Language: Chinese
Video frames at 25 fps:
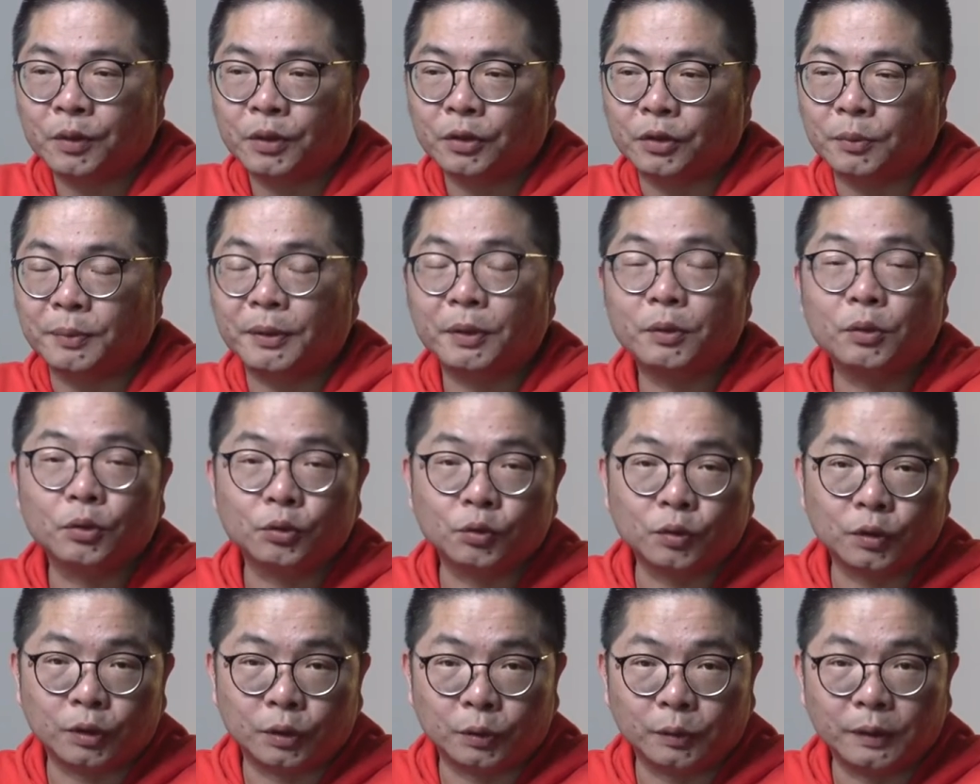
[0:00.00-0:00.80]
就包
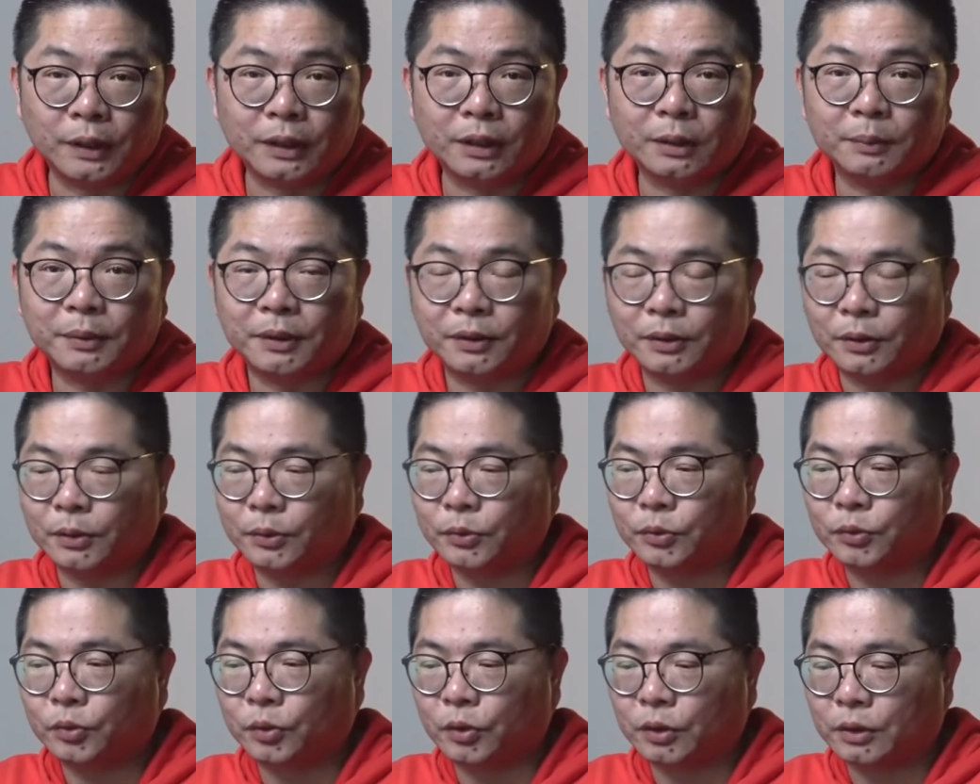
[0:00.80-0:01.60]
括做流量的朋友、
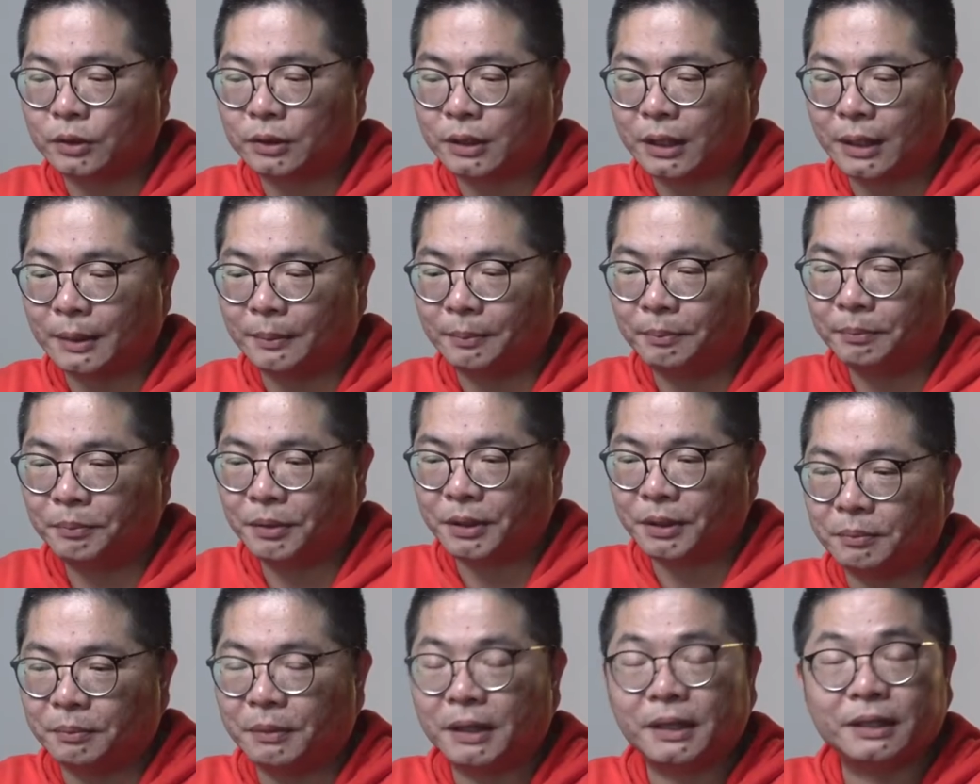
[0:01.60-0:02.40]
做产
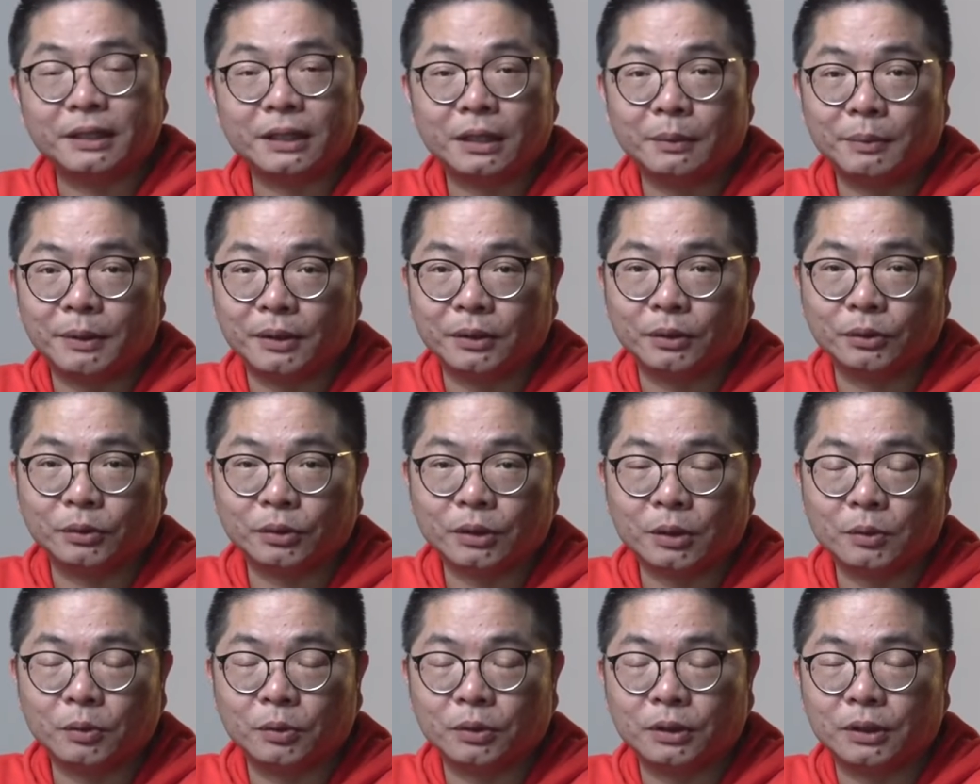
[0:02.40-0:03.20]
卖家的朋友，
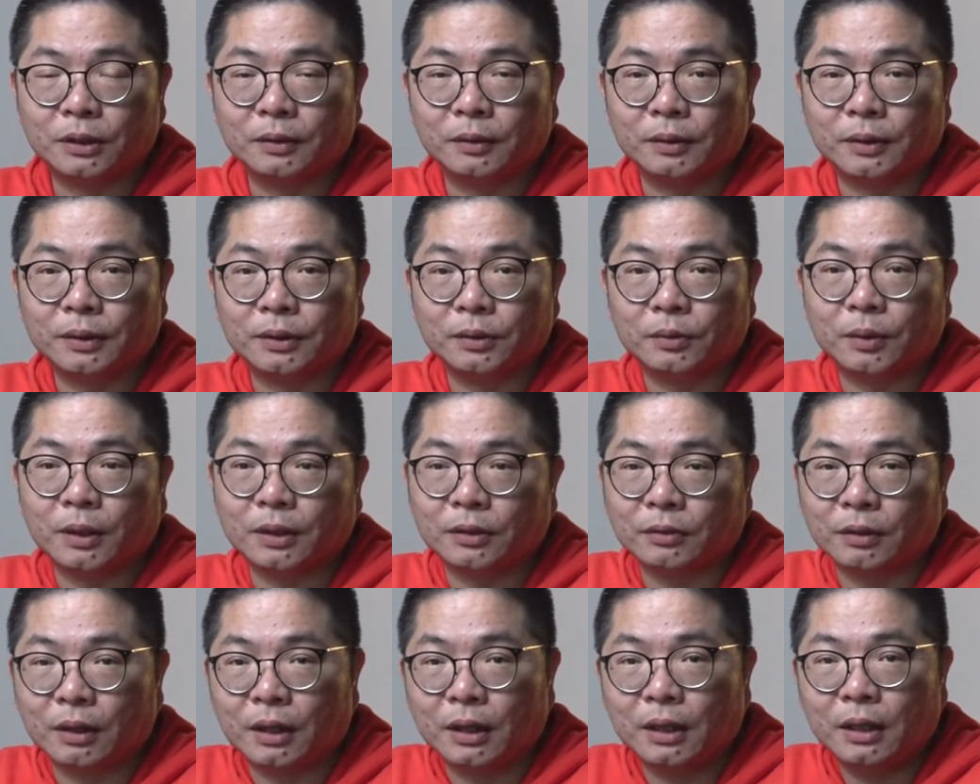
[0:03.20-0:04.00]
都跟我提过一句
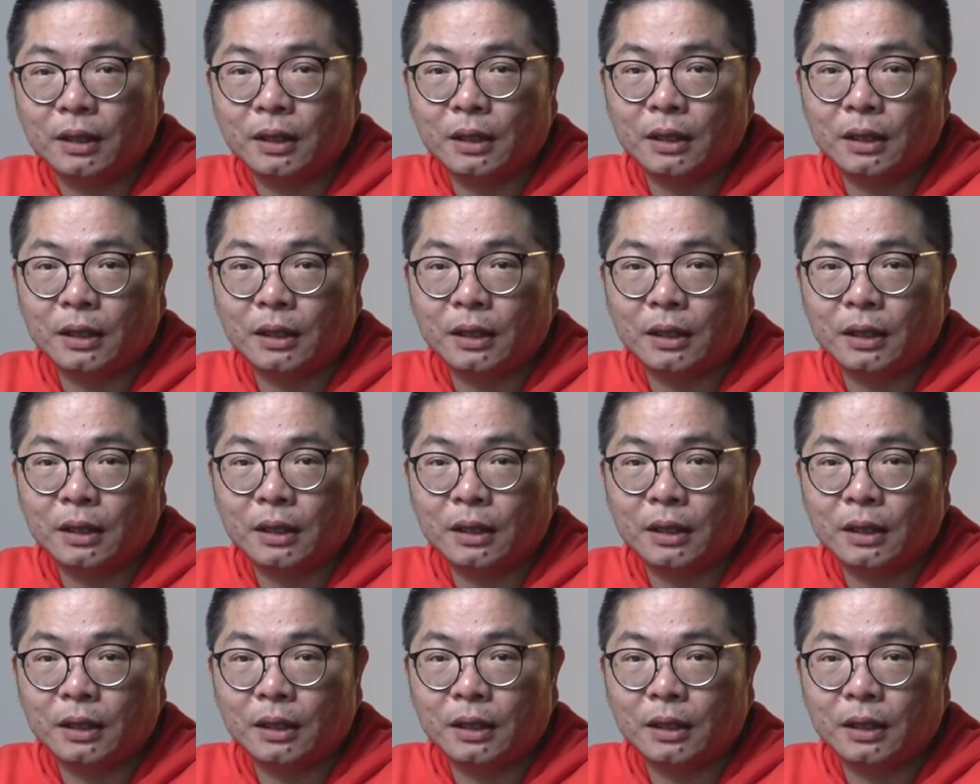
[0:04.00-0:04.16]
话，说